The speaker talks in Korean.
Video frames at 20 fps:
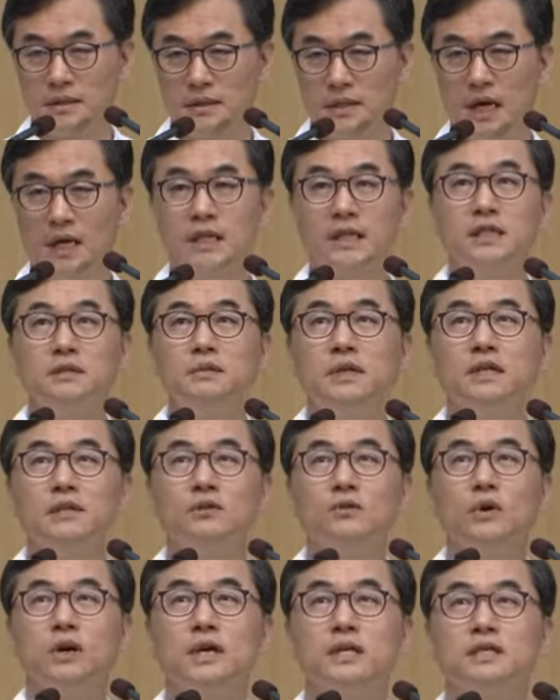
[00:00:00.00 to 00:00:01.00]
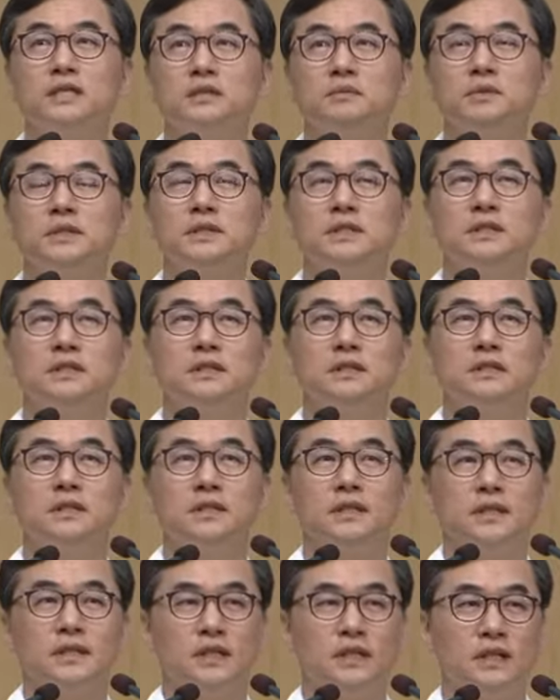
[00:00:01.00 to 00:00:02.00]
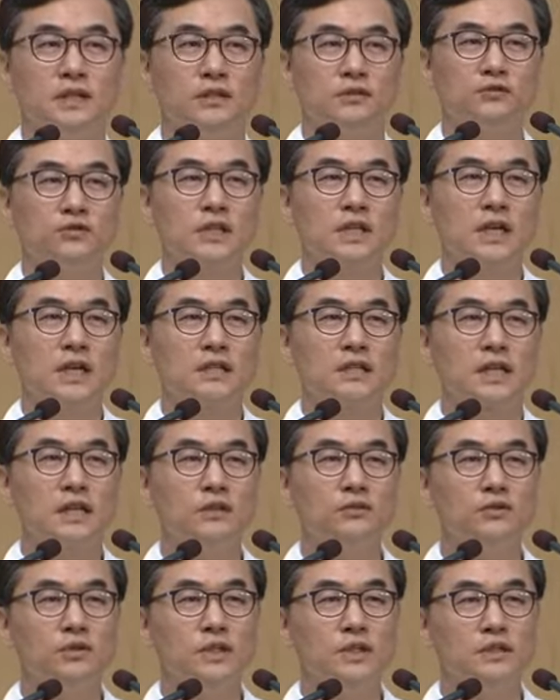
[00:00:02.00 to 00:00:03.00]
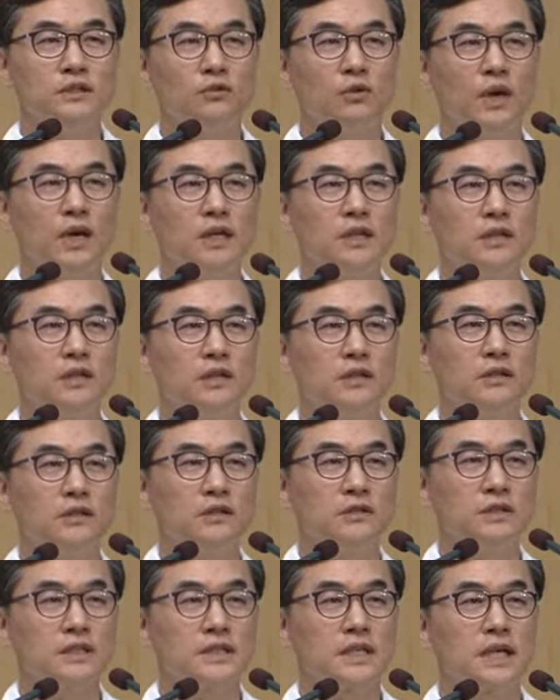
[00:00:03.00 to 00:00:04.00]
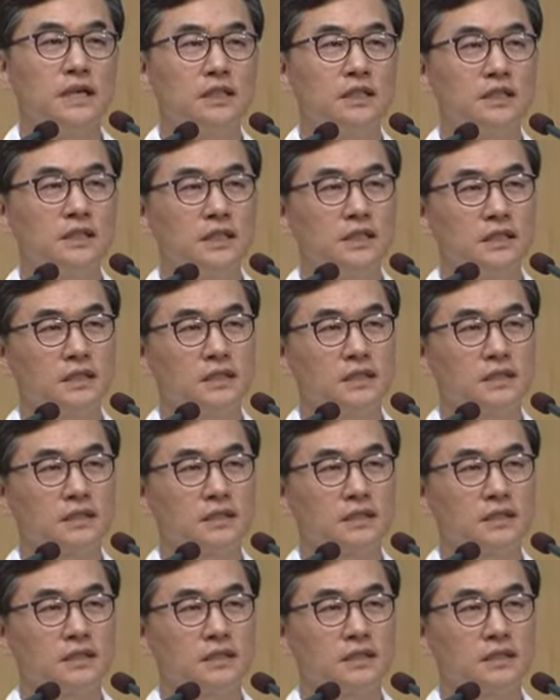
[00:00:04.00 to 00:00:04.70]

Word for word: 하나님의 인도하심은 우리가 살고 있는 환경, 상식,